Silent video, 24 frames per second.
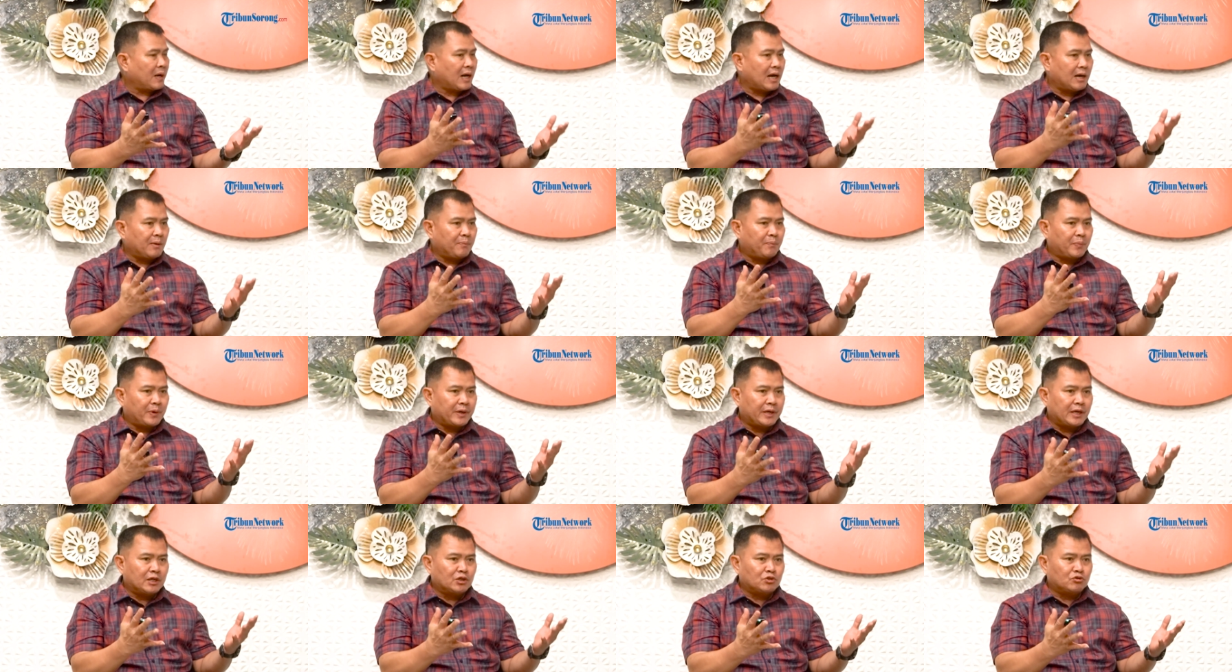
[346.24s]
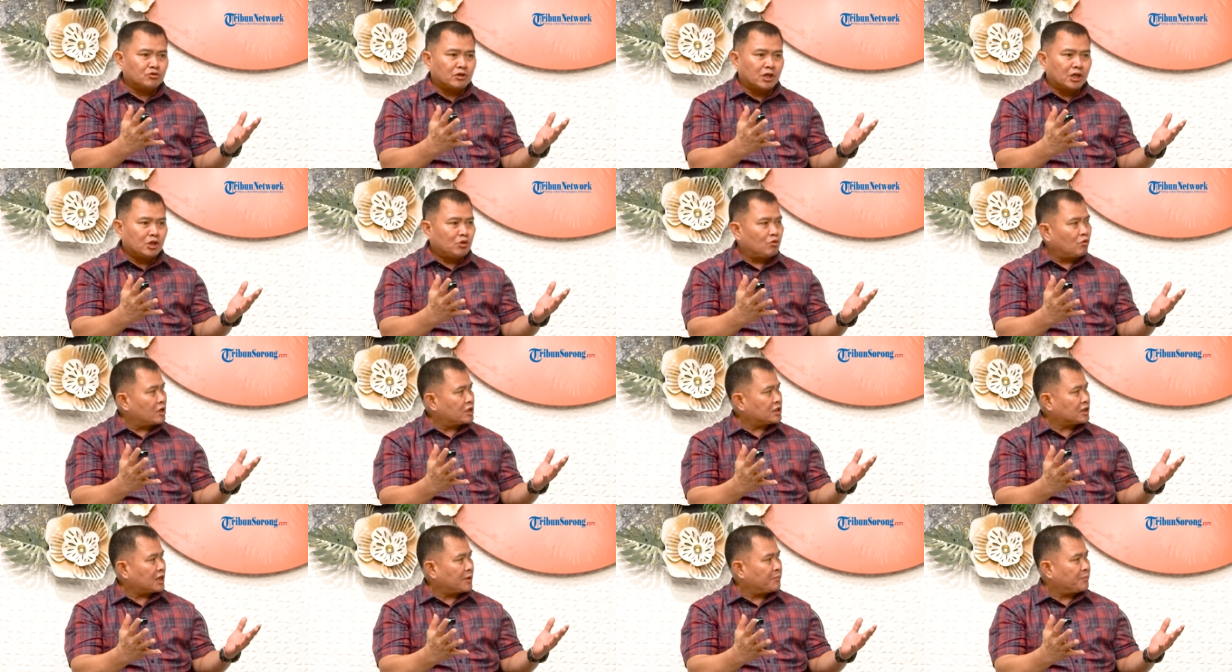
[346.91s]
apa? Apa yang sudah
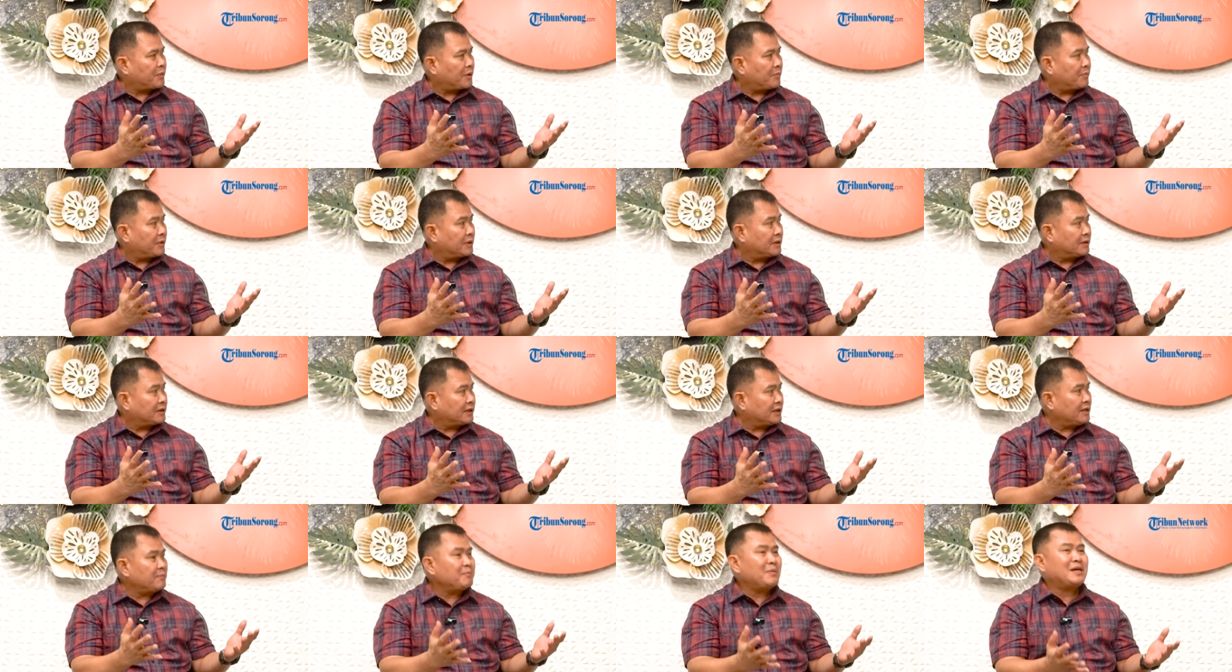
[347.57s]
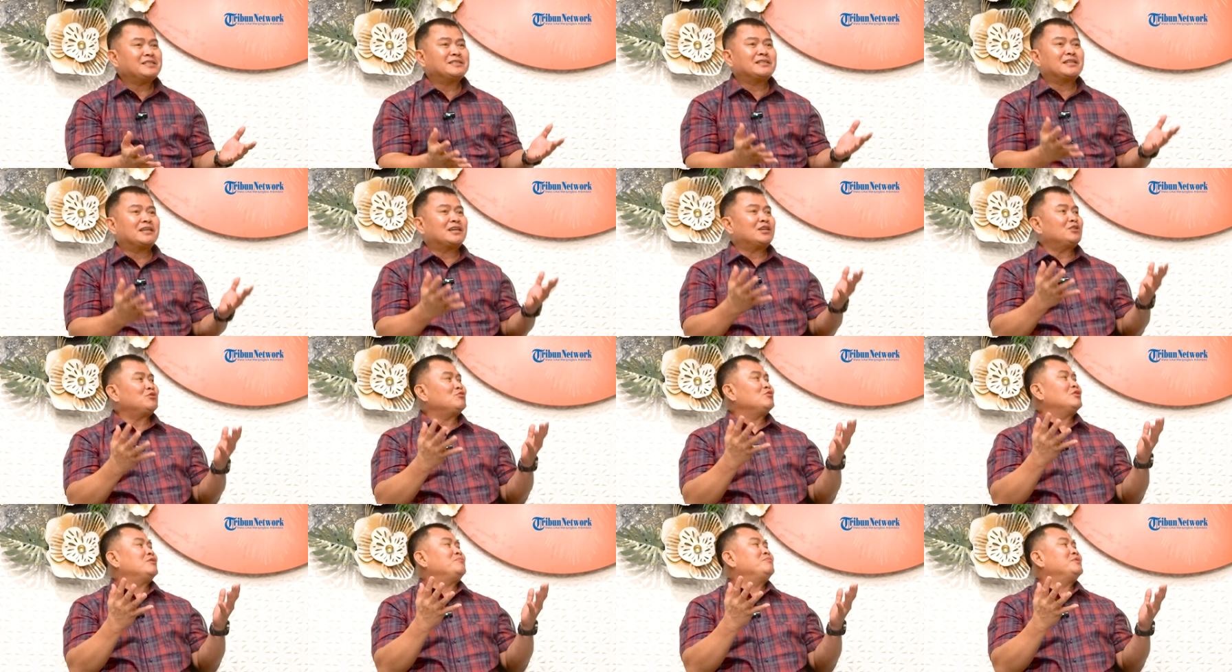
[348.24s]
ditugaskan Pak Menteri, masyarakat
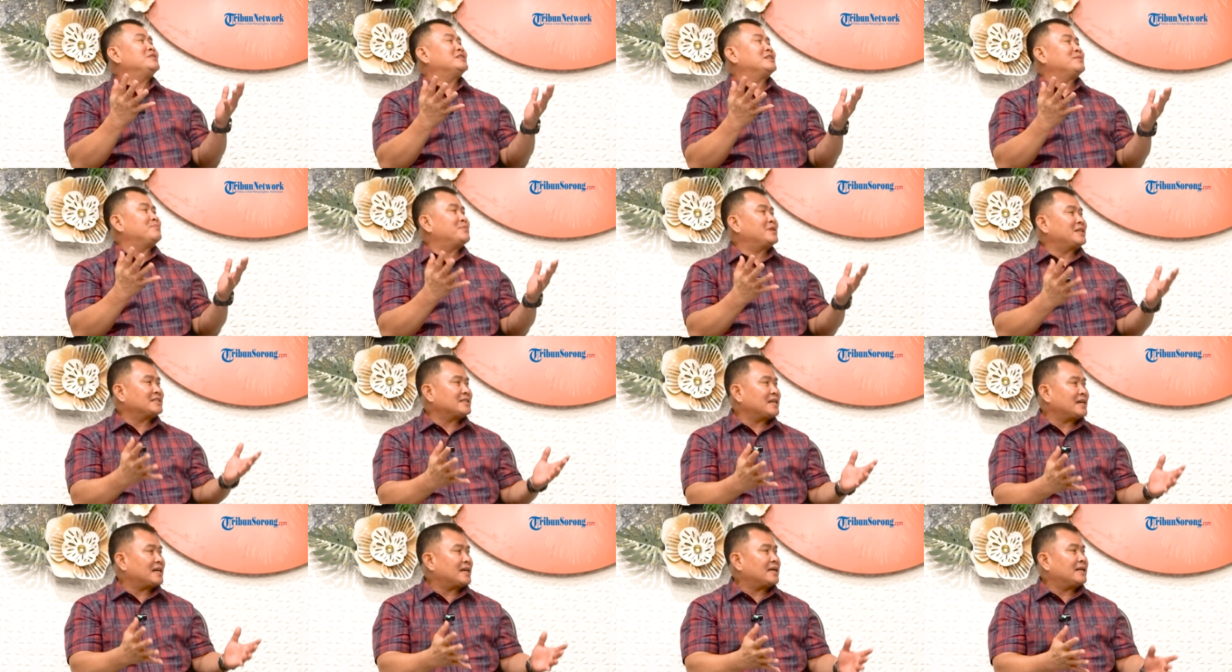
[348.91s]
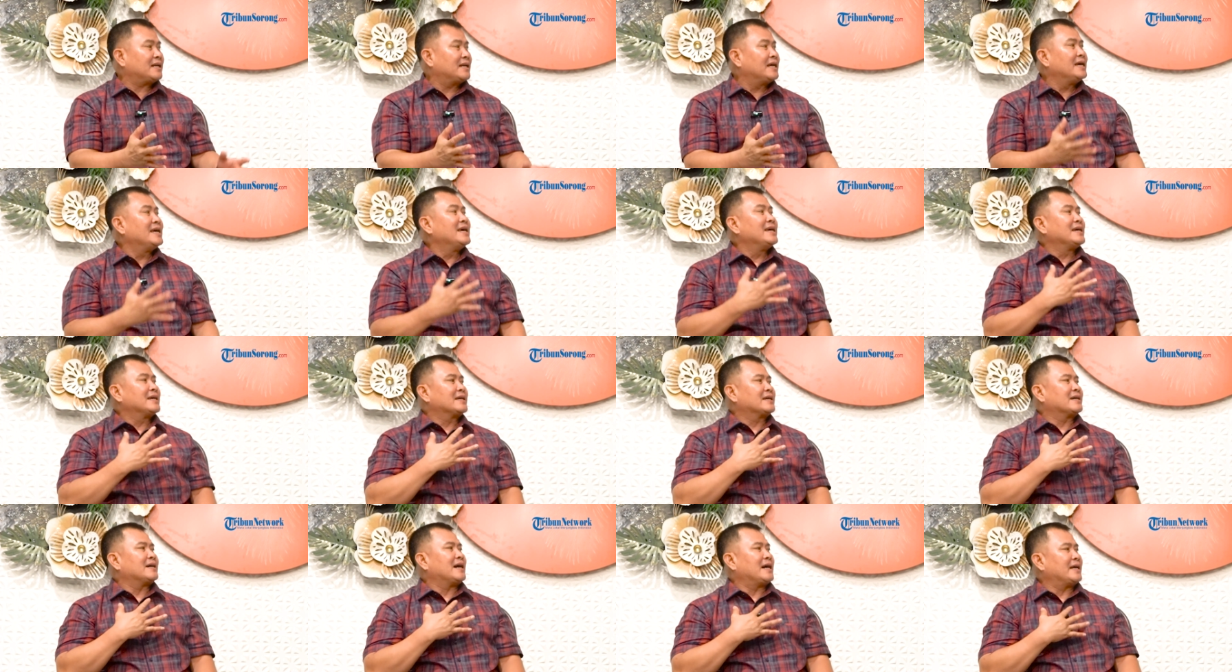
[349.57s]
juga bisa merasakan
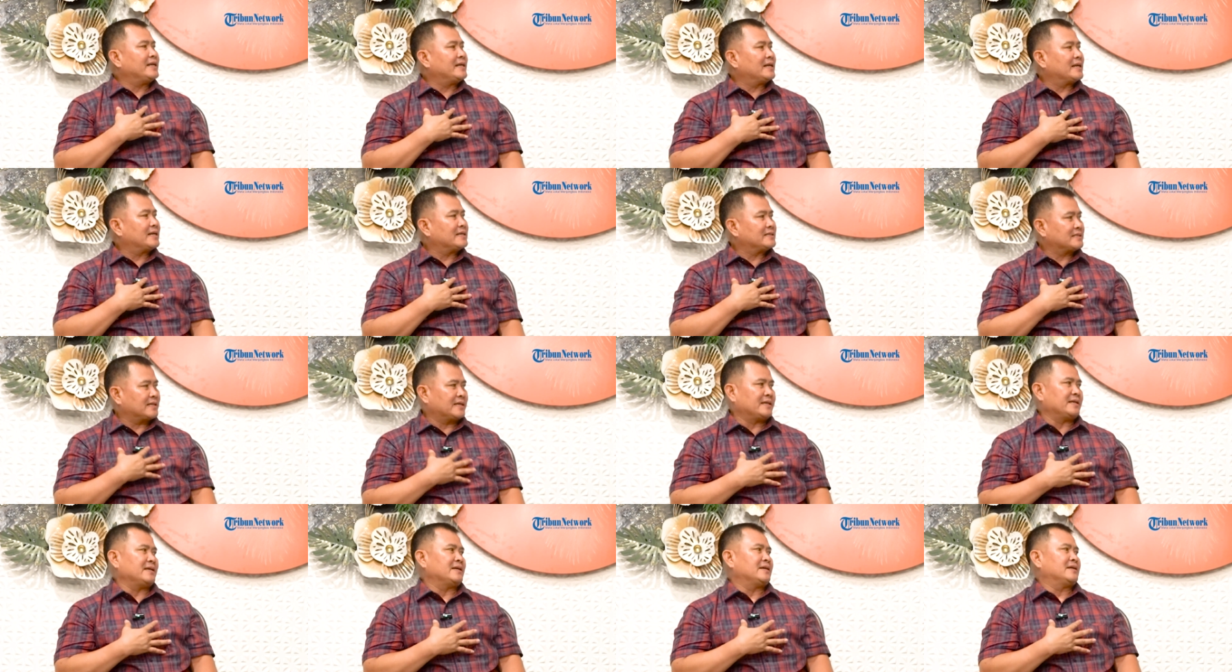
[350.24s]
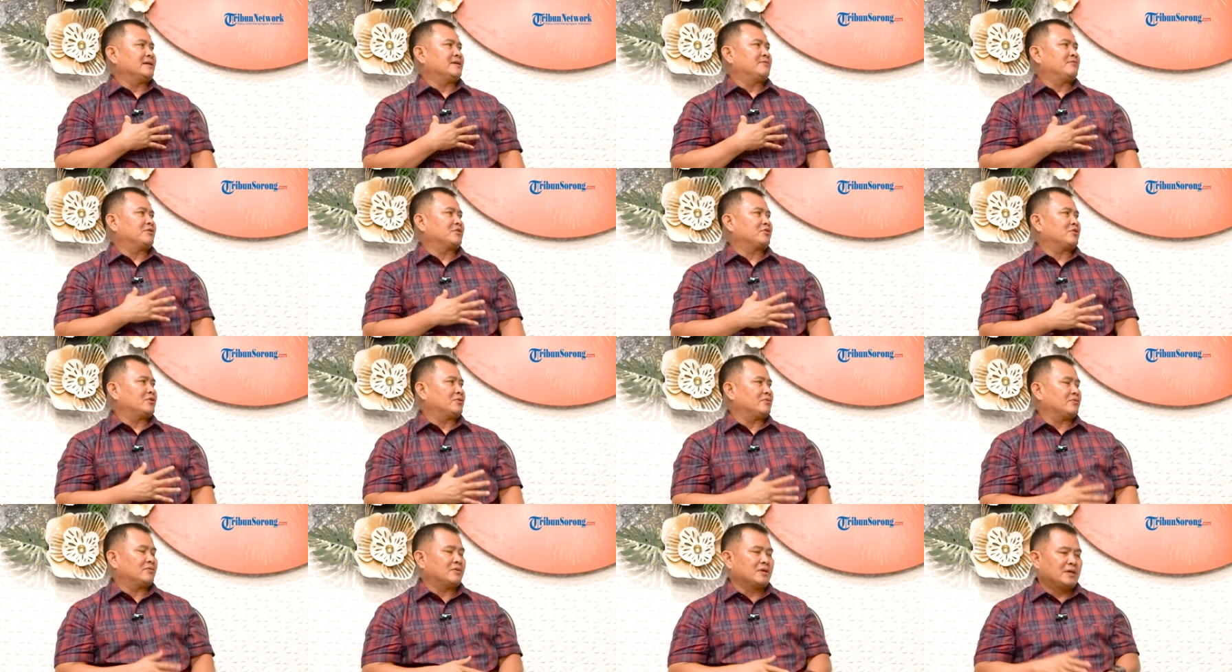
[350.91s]
ya. kehadiran saya
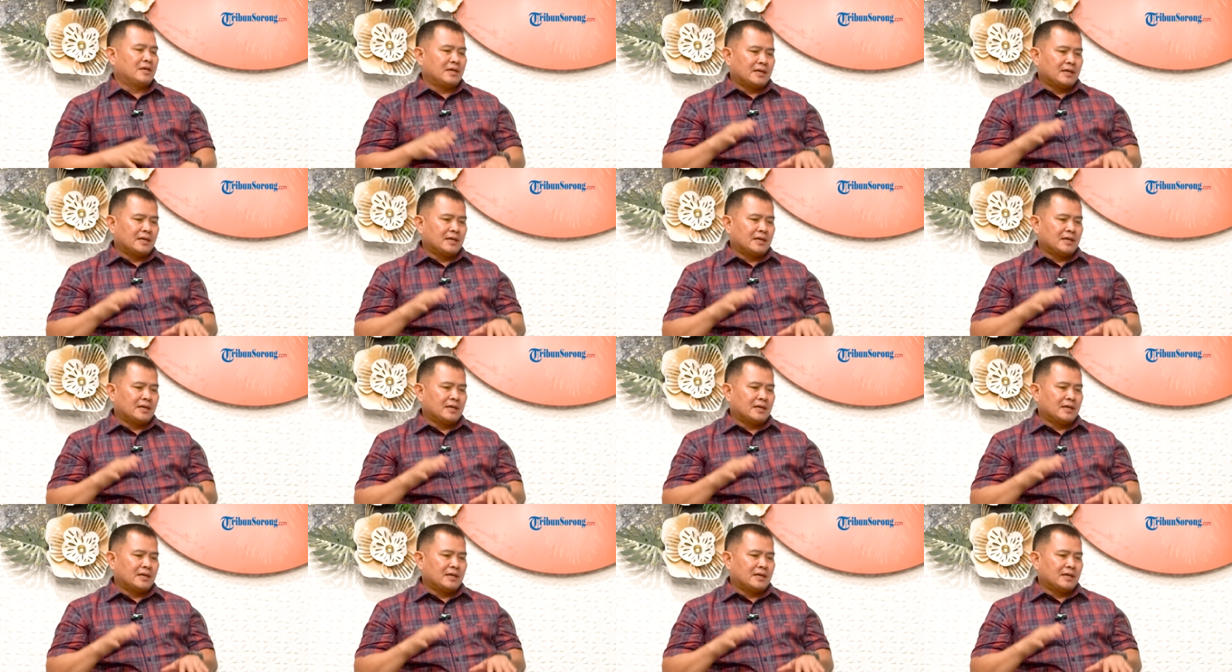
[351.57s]
waktu ya. itu.